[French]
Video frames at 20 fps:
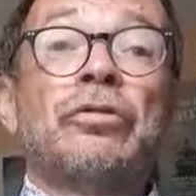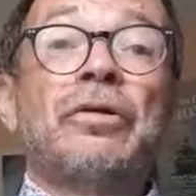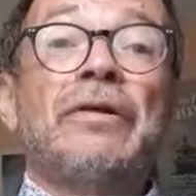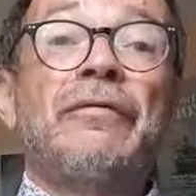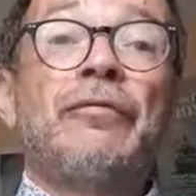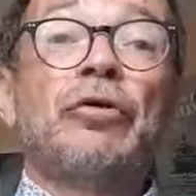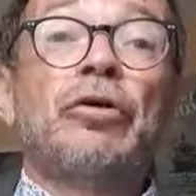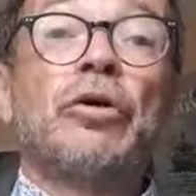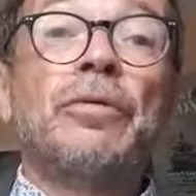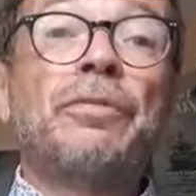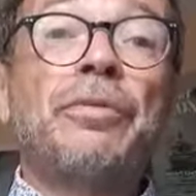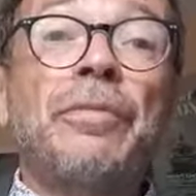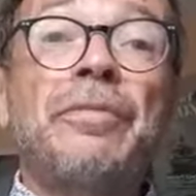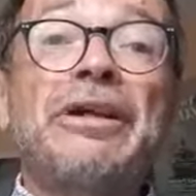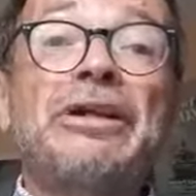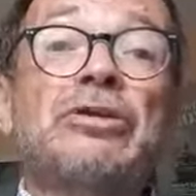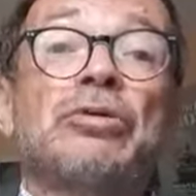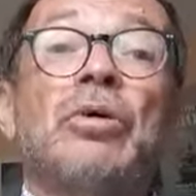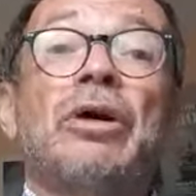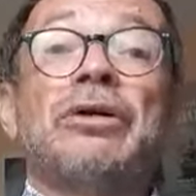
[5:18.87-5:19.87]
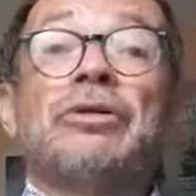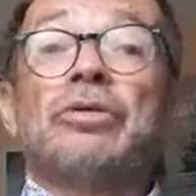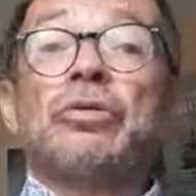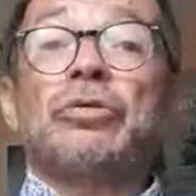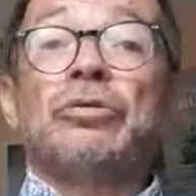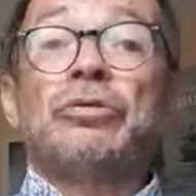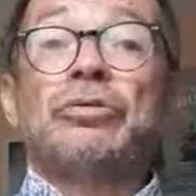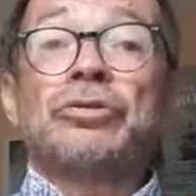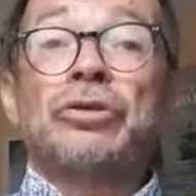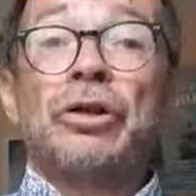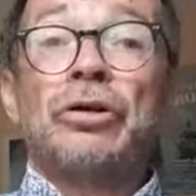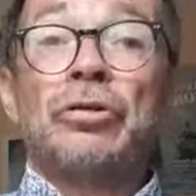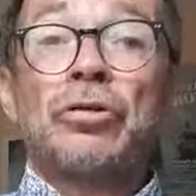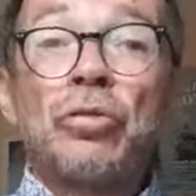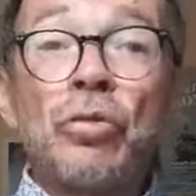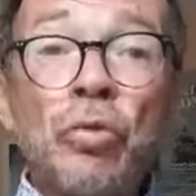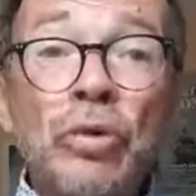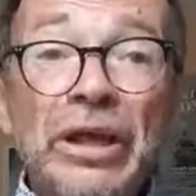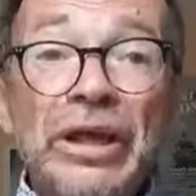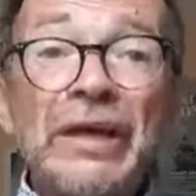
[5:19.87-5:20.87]
que le public soit sur une seule
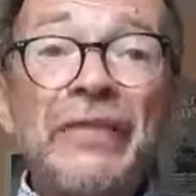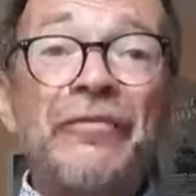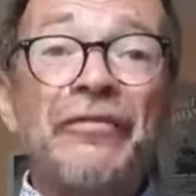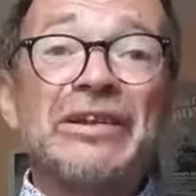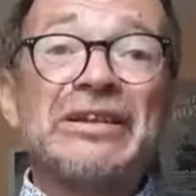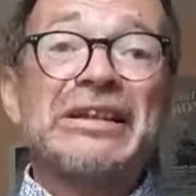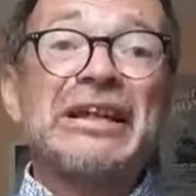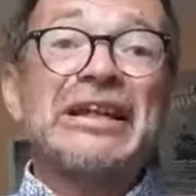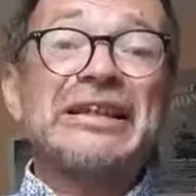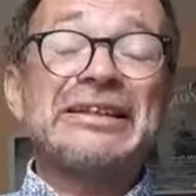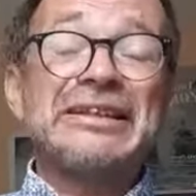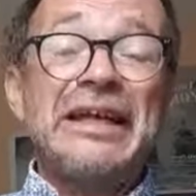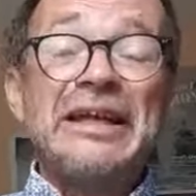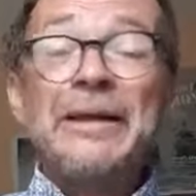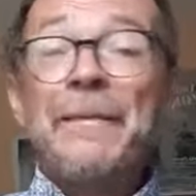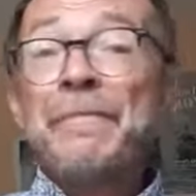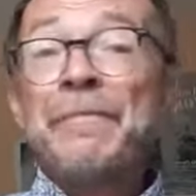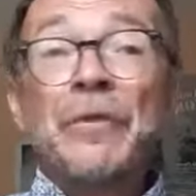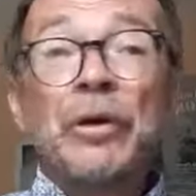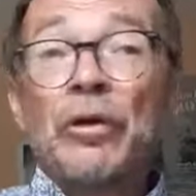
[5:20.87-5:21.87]
coulée face à la scène,